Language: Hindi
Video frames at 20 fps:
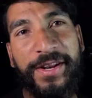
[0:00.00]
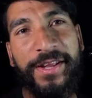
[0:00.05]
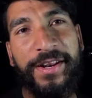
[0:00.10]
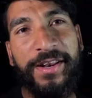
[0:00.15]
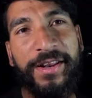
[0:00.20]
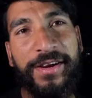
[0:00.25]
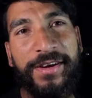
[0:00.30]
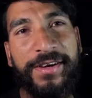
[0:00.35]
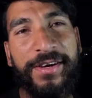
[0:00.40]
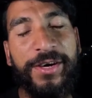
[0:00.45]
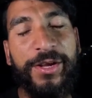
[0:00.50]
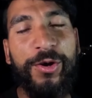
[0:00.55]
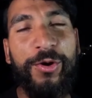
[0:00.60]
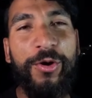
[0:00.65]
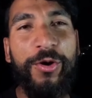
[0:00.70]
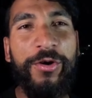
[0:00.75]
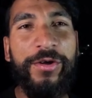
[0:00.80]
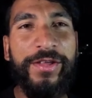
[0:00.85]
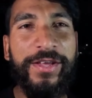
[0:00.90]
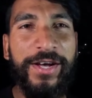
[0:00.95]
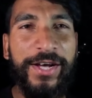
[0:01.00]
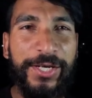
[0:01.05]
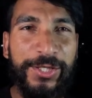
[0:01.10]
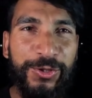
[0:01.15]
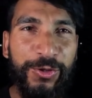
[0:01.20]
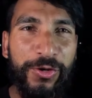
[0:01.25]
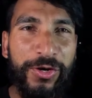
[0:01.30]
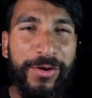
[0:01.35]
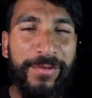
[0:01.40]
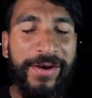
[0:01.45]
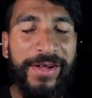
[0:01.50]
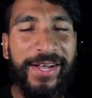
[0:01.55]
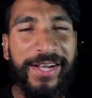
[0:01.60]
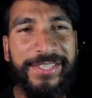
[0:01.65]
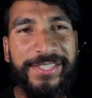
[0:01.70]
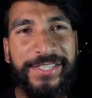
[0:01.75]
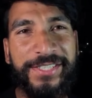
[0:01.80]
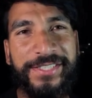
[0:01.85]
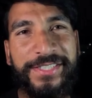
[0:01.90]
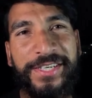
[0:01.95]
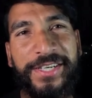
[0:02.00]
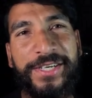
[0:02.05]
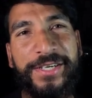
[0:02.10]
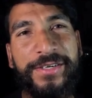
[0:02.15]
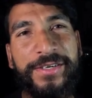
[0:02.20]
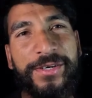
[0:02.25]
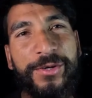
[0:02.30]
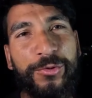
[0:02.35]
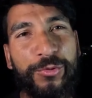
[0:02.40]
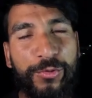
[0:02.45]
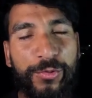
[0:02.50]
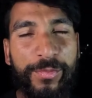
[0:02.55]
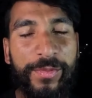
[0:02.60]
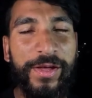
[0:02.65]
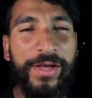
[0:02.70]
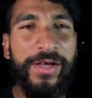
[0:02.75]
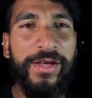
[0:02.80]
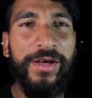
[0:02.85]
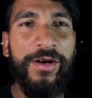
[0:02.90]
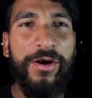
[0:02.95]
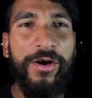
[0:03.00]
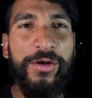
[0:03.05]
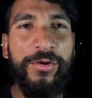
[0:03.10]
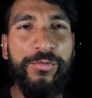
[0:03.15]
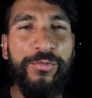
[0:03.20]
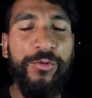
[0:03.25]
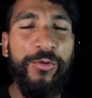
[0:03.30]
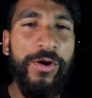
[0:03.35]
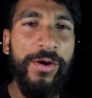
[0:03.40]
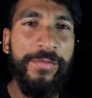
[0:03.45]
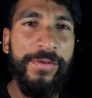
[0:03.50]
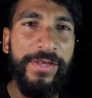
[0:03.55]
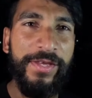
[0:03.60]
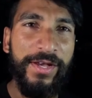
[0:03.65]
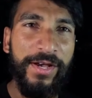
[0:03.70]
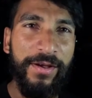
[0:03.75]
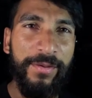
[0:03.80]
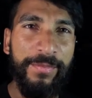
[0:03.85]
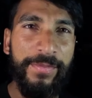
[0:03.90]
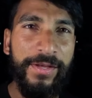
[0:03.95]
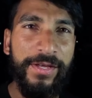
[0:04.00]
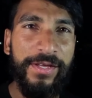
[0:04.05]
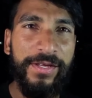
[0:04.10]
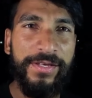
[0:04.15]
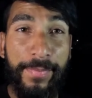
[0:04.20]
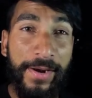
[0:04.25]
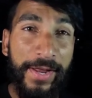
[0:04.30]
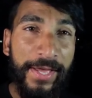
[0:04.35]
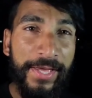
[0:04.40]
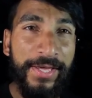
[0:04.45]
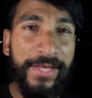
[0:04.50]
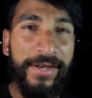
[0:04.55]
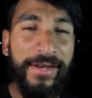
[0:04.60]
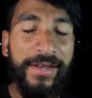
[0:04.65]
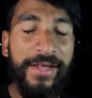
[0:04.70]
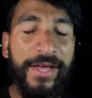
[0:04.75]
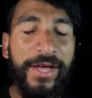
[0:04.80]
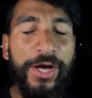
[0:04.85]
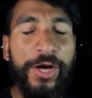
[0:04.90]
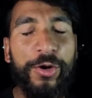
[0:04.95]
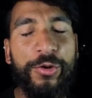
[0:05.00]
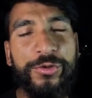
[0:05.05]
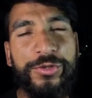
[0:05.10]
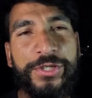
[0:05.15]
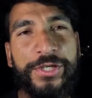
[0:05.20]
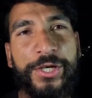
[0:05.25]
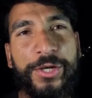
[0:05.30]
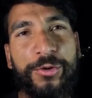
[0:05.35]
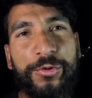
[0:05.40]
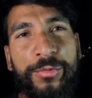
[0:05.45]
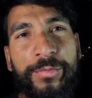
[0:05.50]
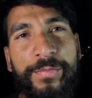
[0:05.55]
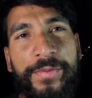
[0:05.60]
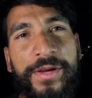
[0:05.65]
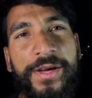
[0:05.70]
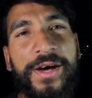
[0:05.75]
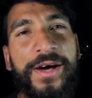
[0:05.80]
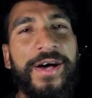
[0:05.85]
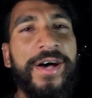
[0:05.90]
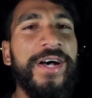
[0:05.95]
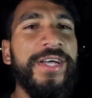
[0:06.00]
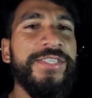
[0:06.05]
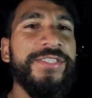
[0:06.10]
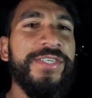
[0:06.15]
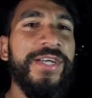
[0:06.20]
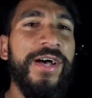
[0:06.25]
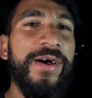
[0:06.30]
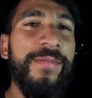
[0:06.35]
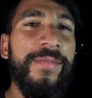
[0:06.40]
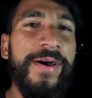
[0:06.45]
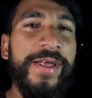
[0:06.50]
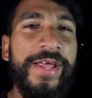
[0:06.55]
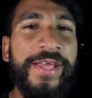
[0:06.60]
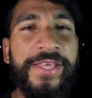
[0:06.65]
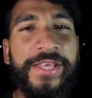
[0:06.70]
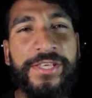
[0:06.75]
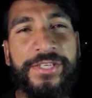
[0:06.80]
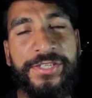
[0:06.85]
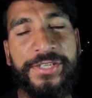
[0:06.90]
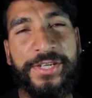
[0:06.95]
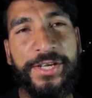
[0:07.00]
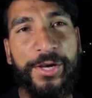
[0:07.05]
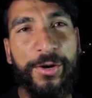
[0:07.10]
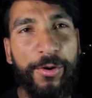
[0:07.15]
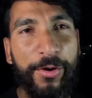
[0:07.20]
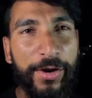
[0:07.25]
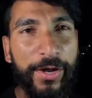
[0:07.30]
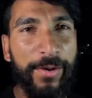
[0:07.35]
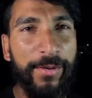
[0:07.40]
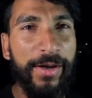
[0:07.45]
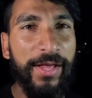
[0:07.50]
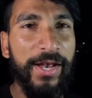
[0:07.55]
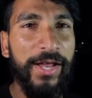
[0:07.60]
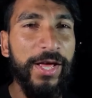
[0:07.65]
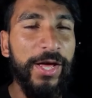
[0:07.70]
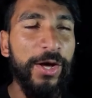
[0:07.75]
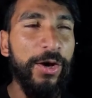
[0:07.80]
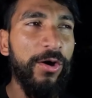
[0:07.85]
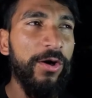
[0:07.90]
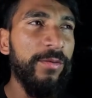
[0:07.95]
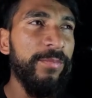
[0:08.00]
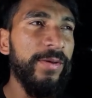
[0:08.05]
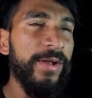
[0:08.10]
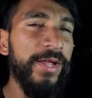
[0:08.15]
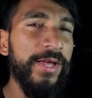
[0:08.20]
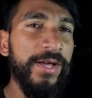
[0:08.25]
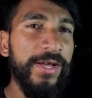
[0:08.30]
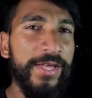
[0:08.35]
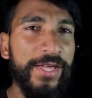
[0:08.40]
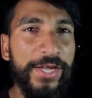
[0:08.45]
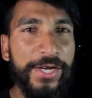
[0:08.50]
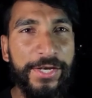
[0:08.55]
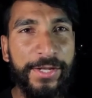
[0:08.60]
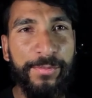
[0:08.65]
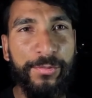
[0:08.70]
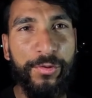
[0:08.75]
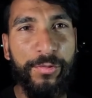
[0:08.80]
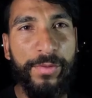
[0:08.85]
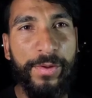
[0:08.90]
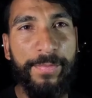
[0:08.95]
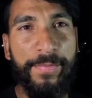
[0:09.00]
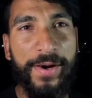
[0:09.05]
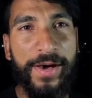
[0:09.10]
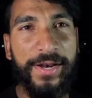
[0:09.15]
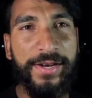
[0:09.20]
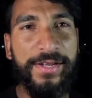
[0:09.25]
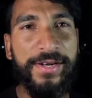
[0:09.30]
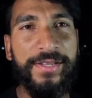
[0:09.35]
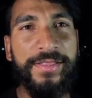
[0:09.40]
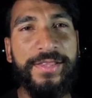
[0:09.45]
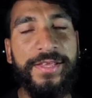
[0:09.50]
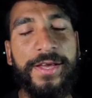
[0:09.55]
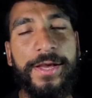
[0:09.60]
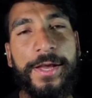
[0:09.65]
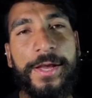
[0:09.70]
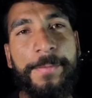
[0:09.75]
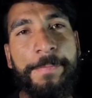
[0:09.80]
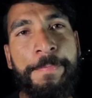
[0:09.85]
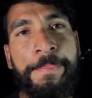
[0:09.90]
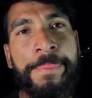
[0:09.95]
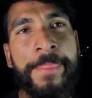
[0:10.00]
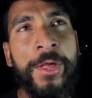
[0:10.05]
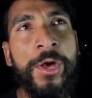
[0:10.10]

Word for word: पटेल नगर और यहाँ छोटा भाई आशीष का एक रूम है और वो अभी यहाँ पे पढ़ाई कर रहा है और उसी के रूम पे आज का हमारा ये स्टे होने वाला है और मैंने के को भी पार कर दिया है